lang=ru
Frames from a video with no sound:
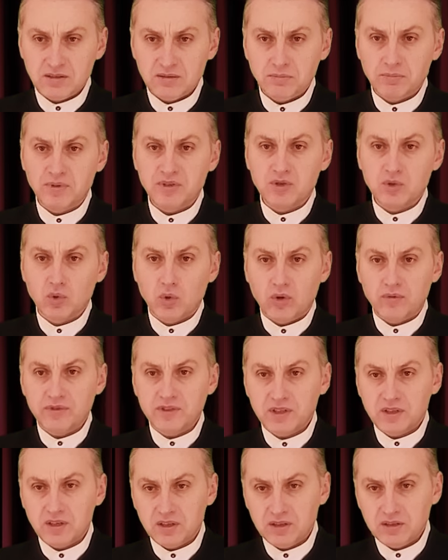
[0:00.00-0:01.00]

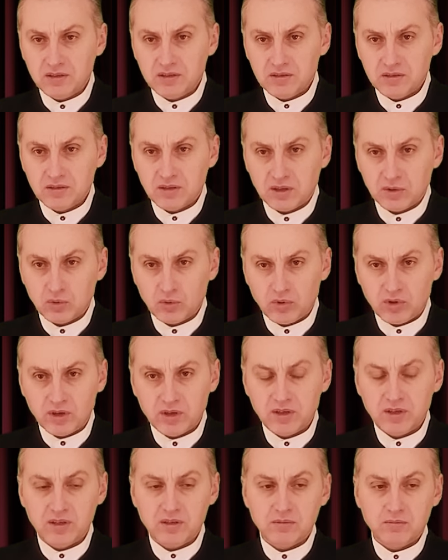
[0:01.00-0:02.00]
бесовский,
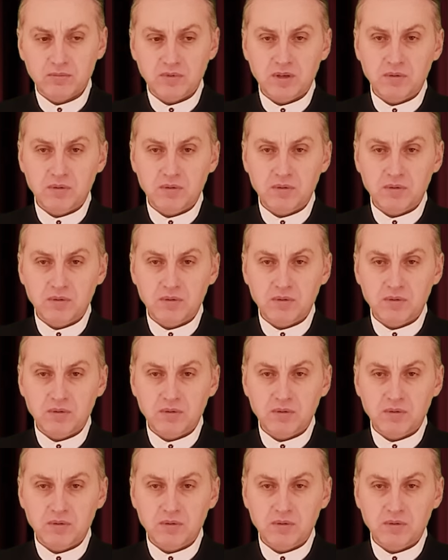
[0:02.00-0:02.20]
который